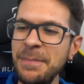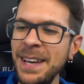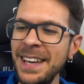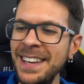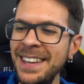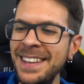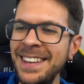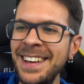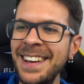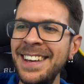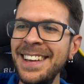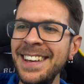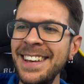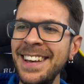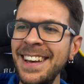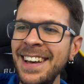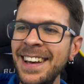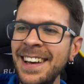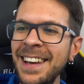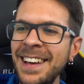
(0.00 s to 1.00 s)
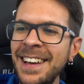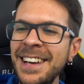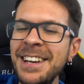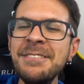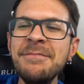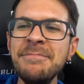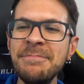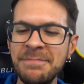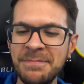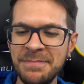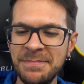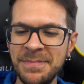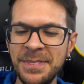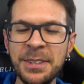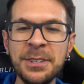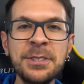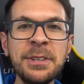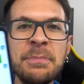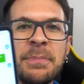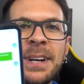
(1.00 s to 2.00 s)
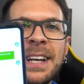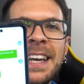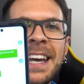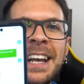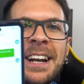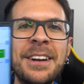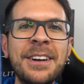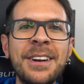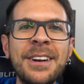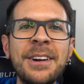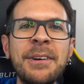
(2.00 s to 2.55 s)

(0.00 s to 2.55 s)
beh, non so perché non,